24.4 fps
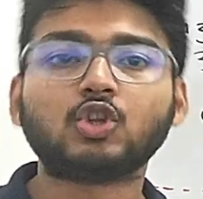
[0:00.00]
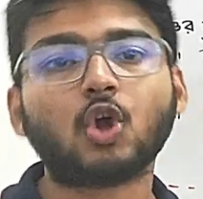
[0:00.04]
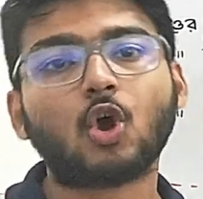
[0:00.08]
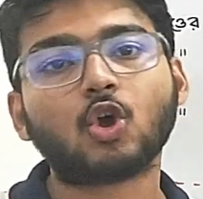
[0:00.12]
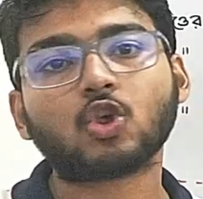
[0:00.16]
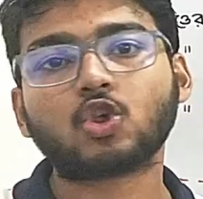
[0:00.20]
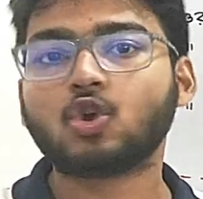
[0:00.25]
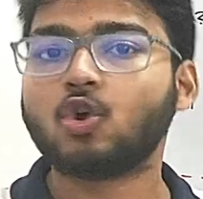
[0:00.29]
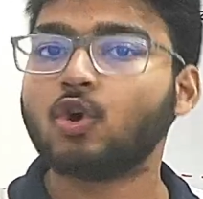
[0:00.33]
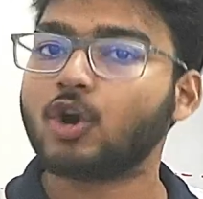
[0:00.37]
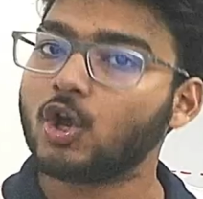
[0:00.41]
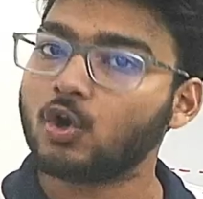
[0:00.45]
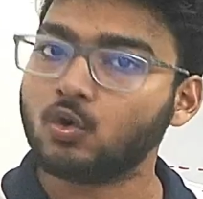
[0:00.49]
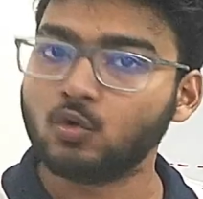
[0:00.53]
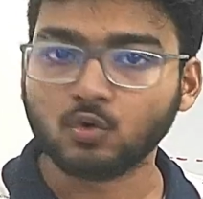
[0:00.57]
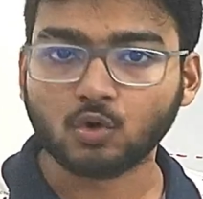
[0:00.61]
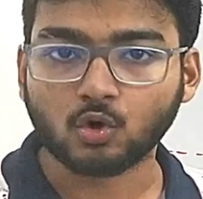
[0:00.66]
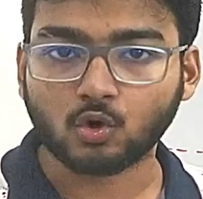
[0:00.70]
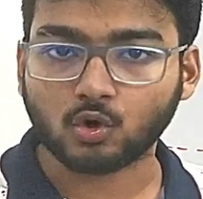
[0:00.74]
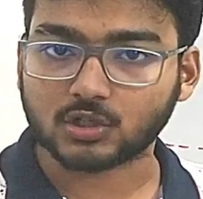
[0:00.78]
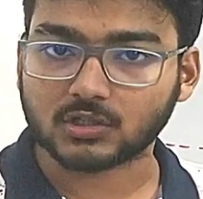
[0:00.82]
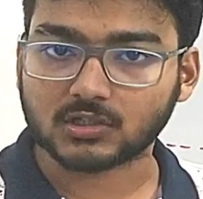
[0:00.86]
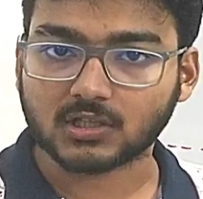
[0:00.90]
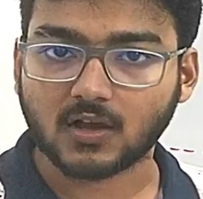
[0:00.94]
দশ ঘরে
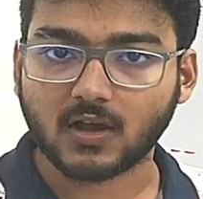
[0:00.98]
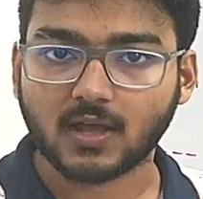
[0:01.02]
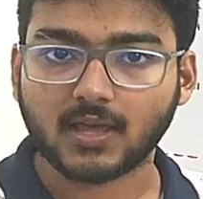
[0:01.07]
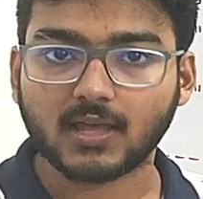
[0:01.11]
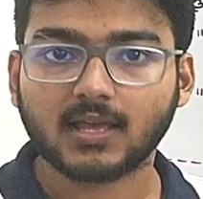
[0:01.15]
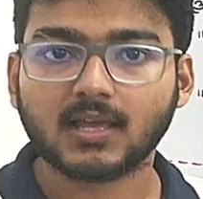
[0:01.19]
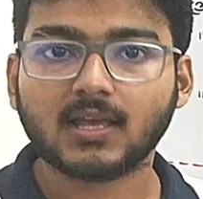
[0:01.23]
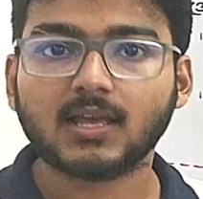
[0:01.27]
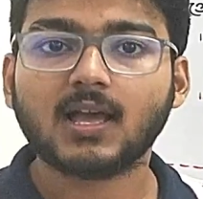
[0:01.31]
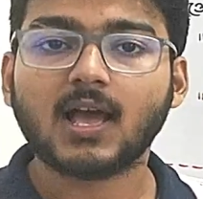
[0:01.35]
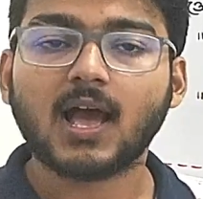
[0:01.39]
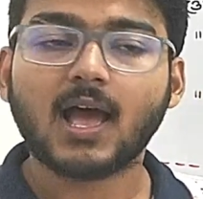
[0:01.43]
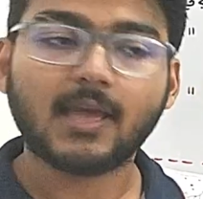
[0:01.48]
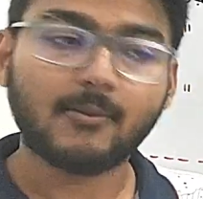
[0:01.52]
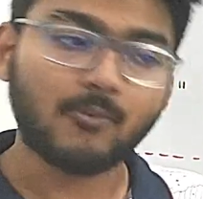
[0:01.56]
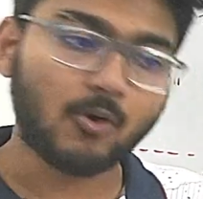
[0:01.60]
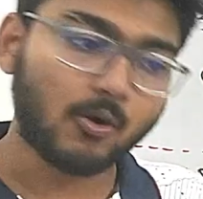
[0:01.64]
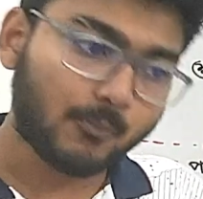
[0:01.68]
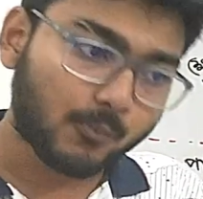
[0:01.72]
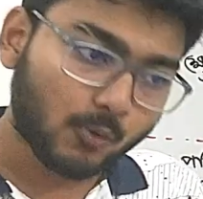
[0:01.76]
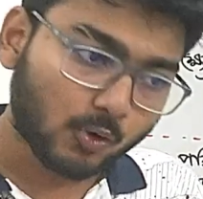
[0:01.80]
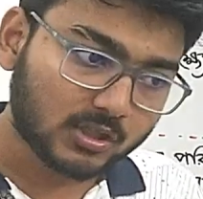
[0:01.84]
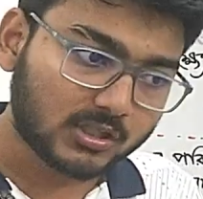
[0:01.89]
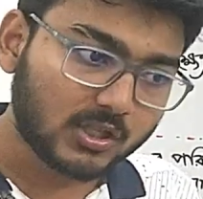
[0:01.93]
গুণ করতে হয়
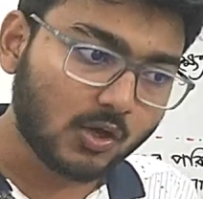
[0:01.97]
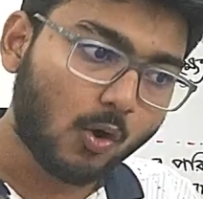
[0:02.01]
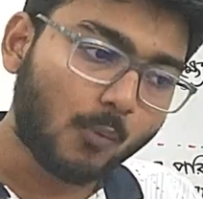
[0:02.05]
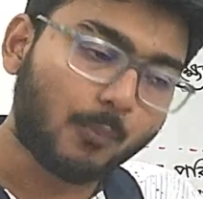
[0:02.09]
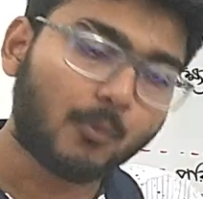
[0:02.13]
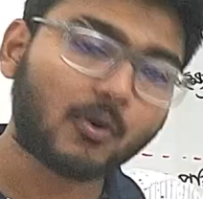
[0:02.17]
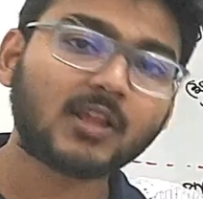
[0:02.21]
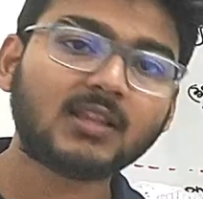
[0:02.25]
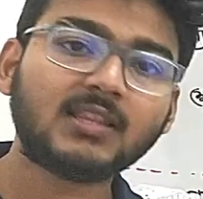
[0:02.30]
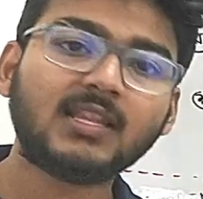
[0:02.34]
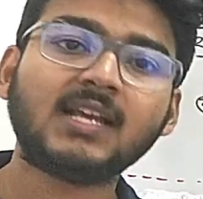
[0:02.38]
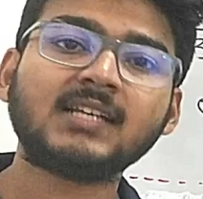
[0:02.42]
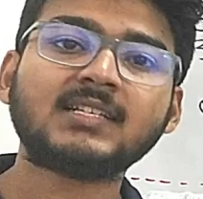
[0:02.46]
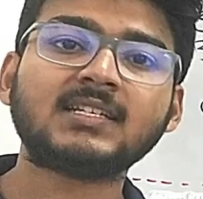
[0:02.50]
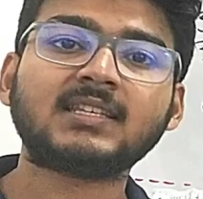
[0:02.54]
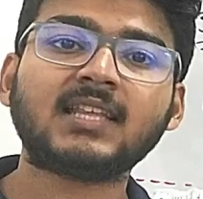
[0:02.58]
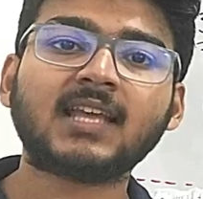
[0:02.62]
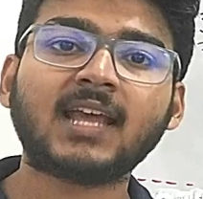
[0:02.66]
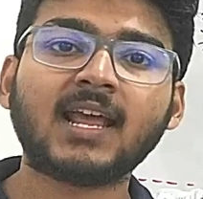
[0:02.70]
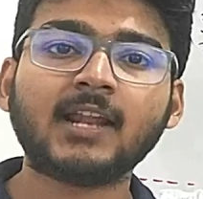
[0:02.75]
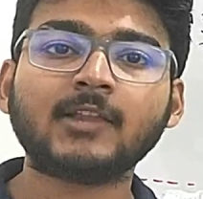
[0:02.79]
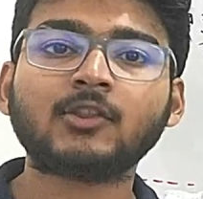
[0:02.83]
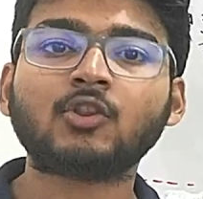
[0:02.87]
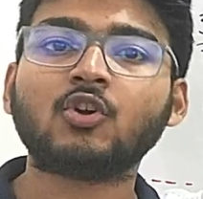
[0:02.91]
এবং প্রতি ওপরের দিকে
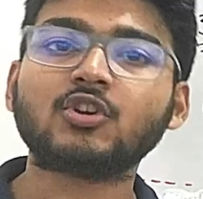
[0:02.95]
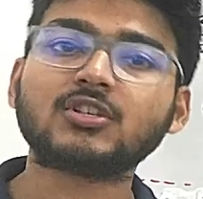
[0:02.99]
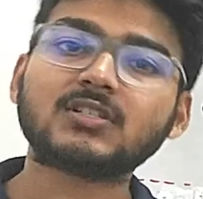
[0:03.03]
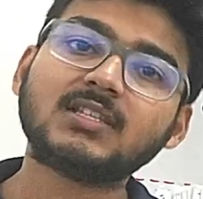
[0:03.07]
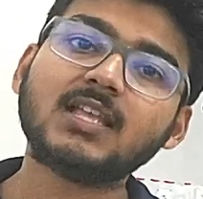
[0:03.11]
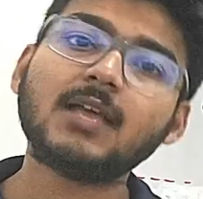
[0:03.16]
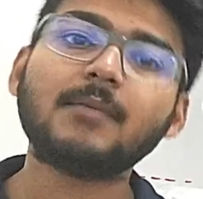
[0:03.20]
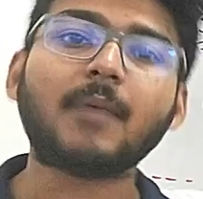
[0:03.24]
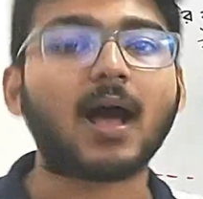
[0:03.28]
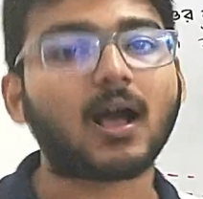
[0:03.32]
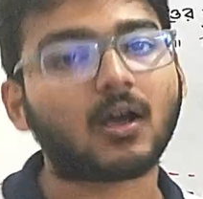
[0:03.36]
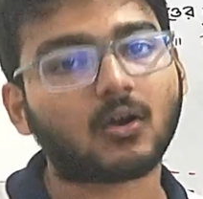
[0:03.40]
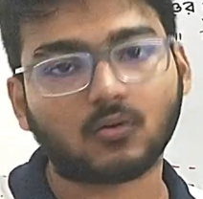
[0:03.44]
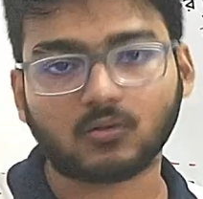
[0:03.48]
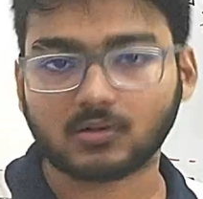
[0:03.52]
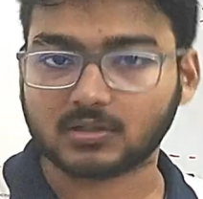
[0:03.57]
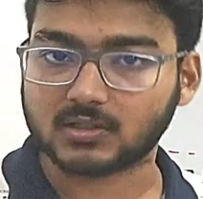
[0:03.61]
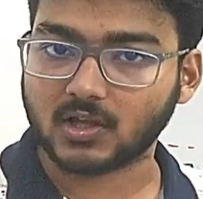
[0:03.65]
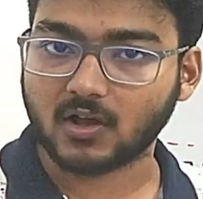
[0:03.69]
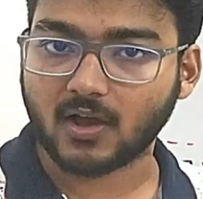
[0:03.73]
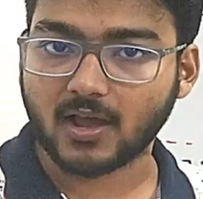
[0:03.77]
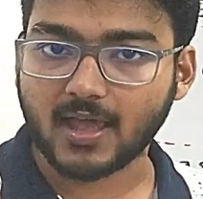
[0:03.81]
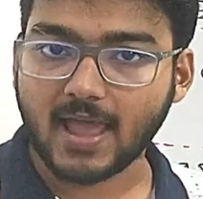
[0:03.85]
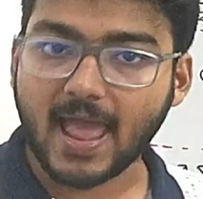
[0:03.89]
যেতে গেলে দশ দিয়ে ভাগ
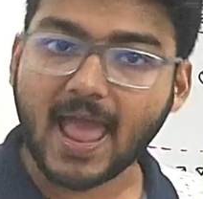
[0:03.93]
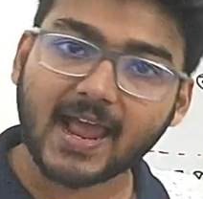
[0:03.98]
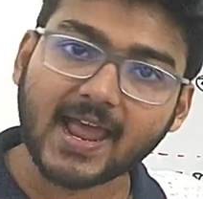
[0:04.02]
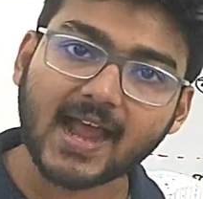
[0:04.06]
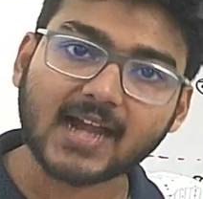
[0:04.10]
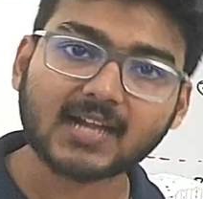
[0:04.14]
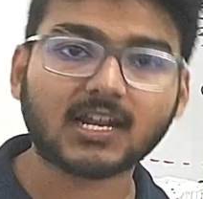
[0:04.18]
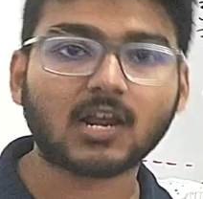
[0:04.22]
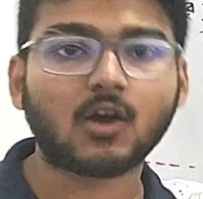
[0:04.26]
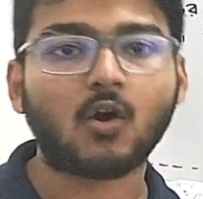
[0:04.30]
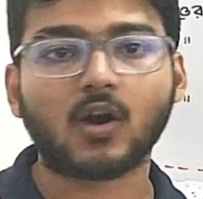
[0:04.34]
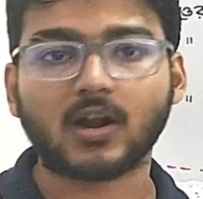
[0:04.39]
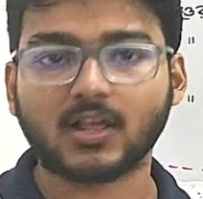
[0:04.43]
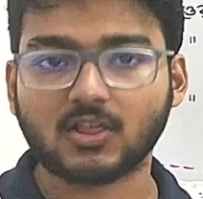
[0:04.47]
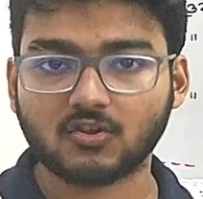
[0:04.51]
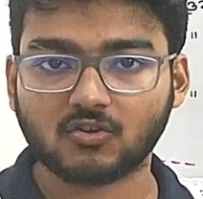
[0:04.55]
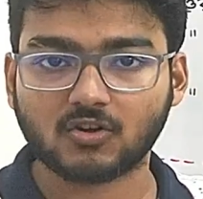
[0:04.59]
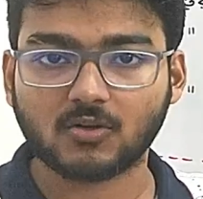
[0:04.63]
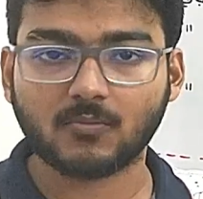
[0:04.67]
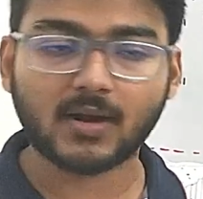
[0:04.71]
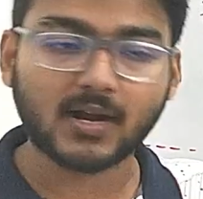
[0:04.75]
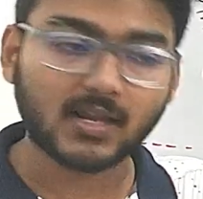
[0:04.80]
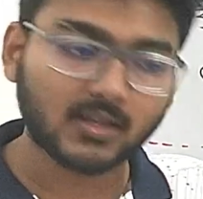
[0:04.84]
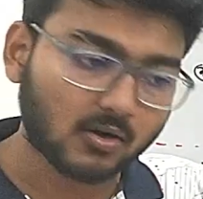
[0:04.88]
করতে হয় এক একটা ঘরের
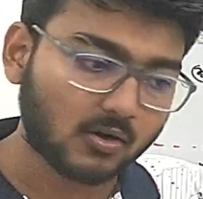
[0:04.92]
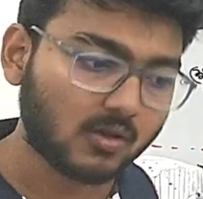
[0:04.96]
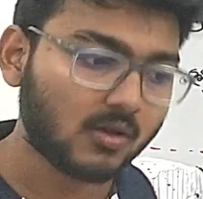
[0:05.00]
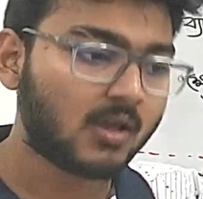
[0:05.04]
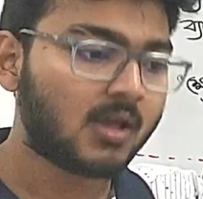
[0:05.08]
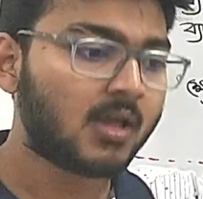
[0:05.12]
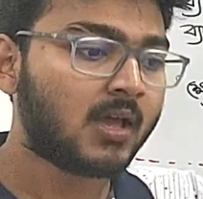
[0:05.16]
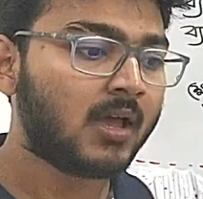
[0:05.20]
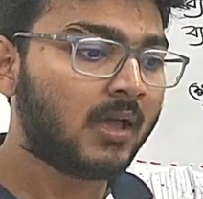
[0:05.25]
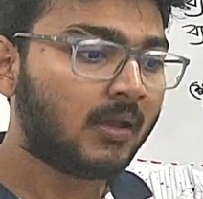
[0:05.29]
জন্য মানে ধরো